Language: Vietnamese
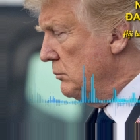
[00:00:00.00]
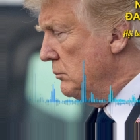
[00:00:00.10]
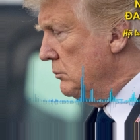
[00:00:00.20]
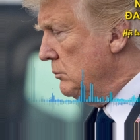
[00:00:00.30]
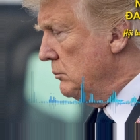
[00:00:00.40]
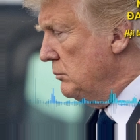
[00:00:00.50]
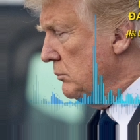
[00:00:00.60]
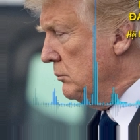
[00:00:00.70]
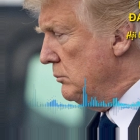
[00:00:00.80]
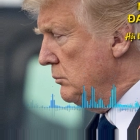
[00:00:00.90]
thì chúng
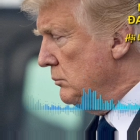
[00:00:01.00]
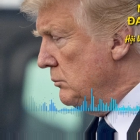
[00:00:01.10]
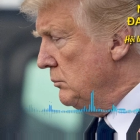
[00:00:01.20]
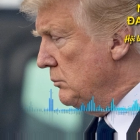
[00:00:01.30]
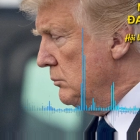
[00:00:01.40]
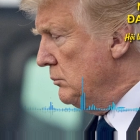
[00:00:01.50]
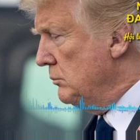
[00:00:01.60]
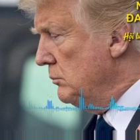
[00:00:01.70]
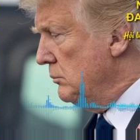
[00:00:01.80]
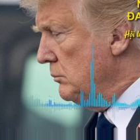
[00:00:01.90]
ta phải
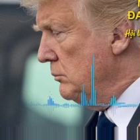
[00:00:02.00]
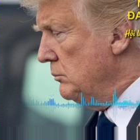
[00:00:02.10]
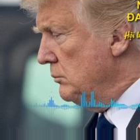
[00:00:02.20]
cố gắng